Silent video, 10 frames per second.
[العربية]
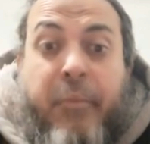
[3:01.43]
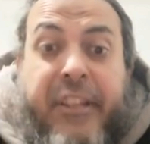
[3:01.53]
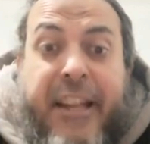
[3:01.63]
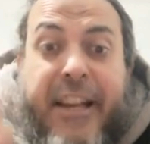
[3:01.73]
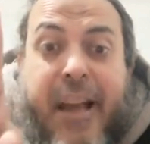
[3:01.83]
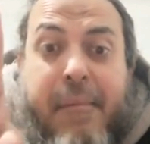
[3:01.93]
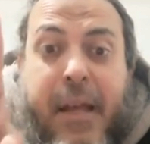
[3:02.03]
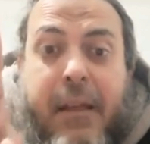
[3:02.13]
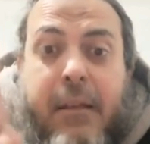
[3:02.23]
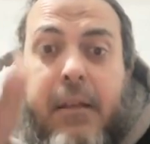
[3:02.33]
قمت ليله
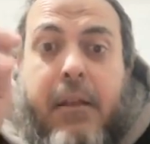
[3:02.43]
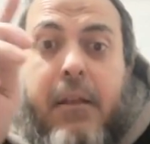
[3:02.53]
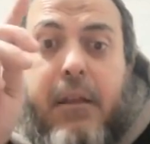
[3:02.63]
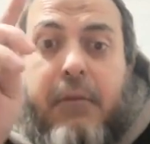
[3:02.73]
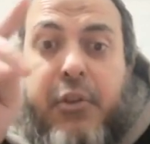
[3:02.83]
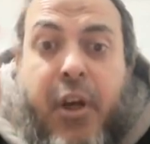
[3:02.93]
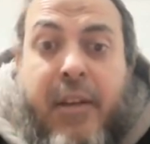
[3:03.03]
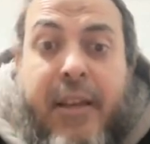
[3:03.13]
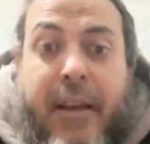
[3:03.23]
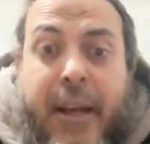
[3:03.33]
كامله في
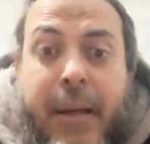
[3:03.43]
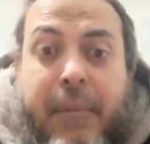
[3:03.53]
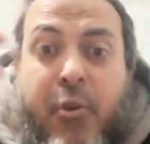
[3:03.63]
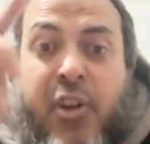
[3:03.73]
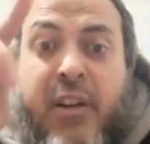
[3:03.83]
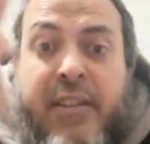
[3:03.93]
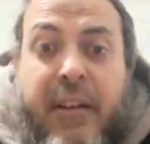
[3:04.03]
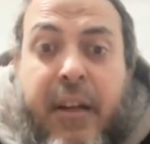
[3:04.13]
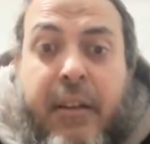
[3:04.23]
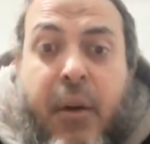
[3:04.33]
شهر زي رجب او شهر ذي
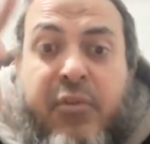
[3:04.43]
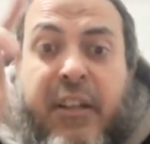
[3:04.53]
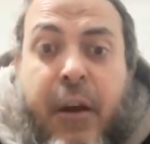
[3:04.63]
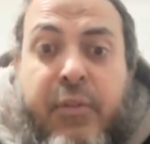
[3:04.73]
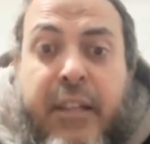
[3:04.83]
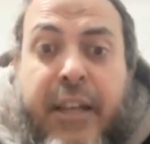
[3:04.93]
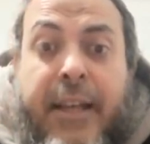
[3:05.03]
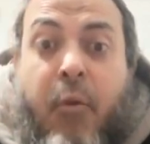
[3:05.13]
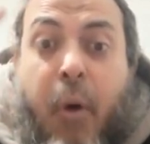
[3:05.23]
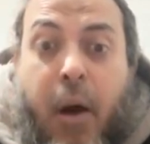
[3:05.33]
القعده او زي او ذي
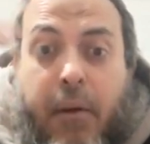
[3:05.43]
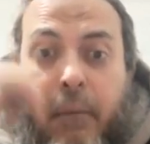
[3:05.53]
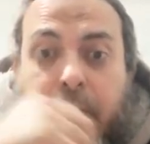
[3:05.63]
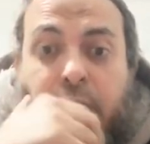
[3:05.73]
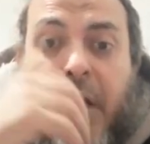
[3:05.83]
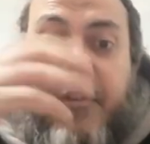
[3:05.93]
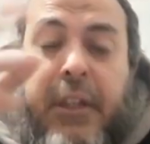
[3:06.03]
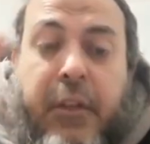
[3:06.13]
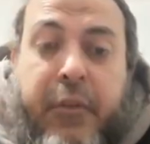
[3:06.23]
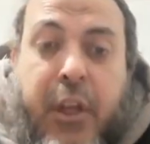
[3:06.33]
الحجه او المحرم انتوا
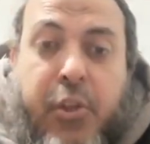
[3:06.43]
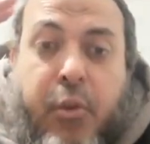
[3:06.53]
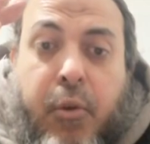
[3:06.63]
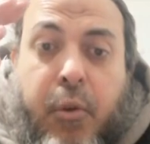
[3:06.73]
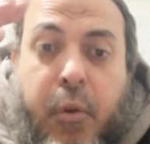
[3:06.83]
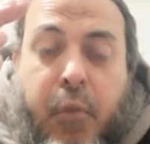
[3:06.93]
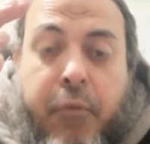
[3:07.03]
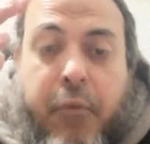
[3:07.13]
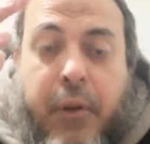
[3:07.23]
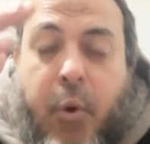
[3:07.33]
عارفين ان في الاشهر
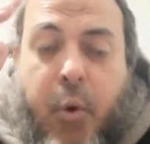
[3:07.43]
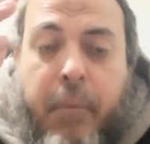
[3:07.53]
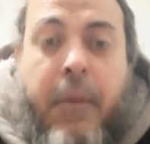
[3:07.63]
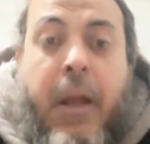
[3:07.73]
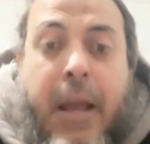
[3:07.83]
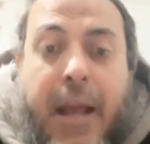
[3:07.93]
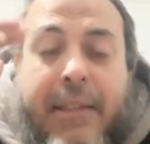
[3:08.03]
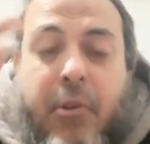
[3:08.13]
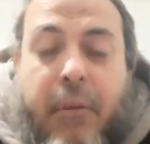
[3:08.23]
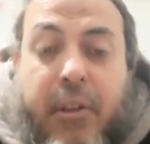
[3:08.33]
الحروف الحرم
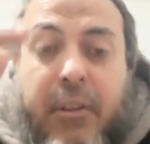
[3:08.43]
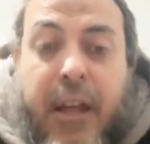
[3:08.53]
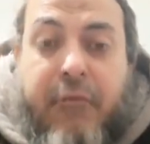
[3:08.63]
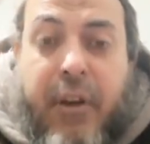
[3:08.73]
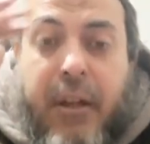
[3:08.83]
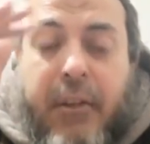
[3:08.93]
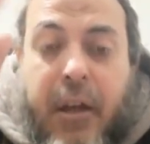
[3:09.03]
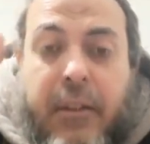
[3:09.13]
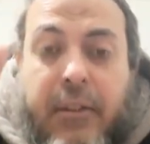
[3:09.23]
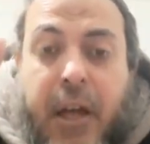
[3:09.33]
الثواب يتضاعف
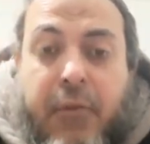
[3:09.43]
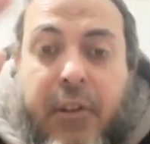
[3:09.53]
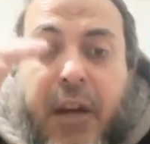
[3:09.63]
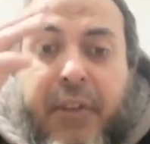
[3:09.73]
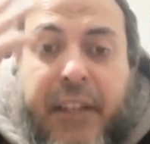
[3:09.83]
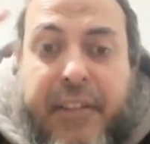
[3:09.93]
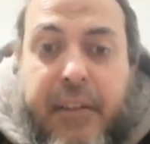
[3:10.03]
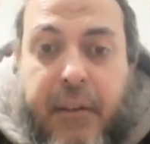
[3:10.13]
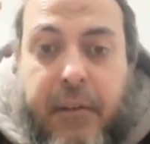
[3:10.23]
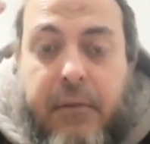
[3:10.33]
يتضاعف اضعافا
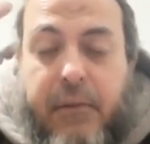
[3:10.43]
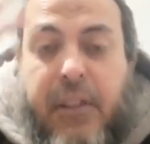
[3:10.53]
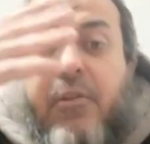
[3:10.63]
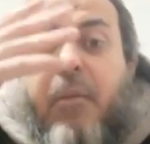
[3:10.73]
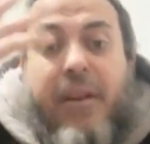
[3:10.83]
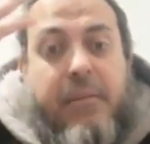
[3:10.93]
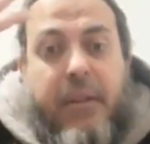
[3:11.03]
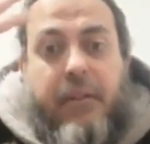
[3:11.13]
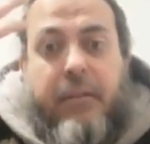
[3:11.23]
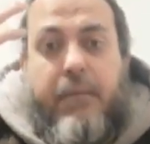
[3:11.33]
كثيره وده ثواب عظيم
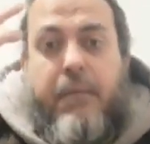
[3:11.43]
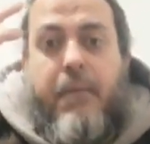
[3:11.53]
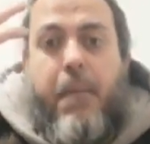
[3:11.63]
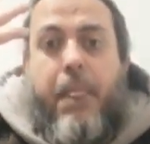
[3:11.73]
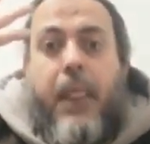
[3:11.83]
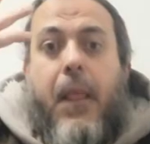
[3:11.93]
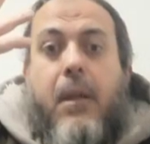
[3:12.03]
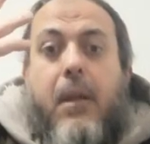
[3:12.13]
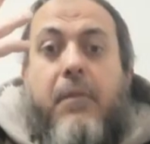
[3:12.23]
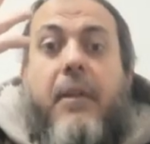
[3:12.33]
جدا
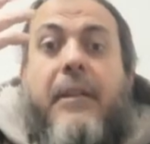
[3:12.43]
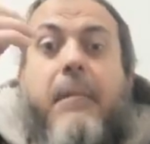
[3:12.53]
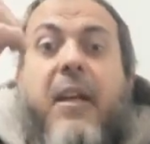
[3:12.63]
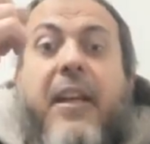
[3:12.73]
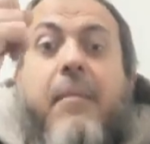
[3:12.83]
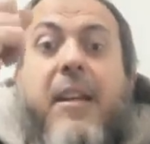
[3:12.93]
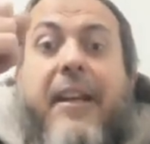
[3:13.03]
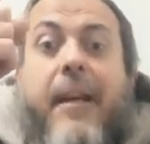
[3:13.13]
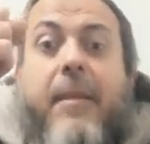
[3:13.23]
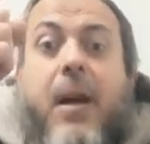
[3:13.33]
فكتب لك قيام
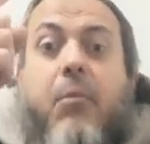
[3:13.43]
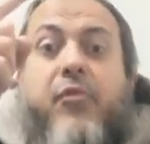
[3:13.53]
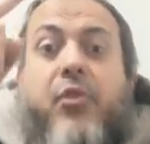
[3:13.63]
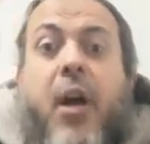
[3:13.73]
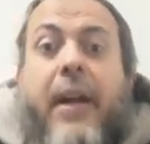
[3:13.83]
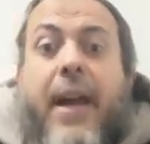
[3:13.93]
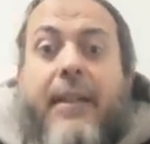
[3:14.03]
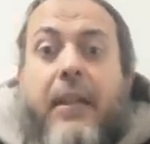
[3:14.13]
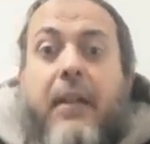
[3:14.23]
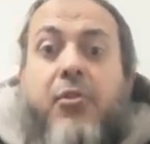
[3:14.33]
ليله كامله ومش في شهر
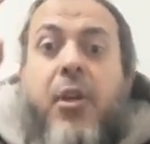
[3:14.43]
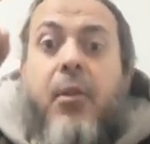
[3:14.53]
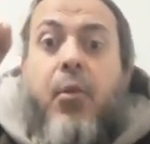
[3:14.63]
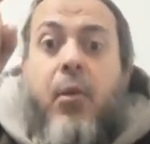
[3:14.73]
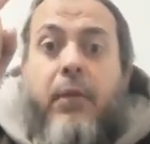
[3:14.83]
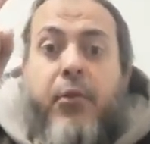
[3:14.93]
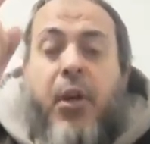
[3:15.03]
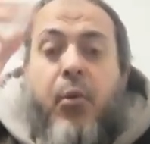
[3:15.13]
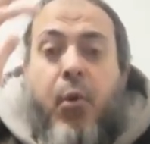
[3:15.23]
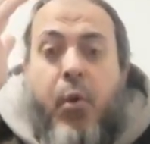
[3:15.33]
عادي ده في شهر في
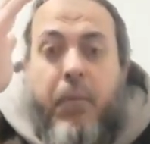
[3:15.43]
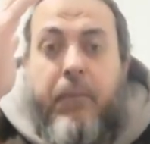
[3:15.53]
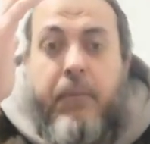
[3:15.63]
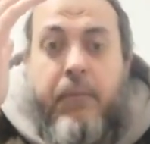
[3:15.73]
شهر الحرم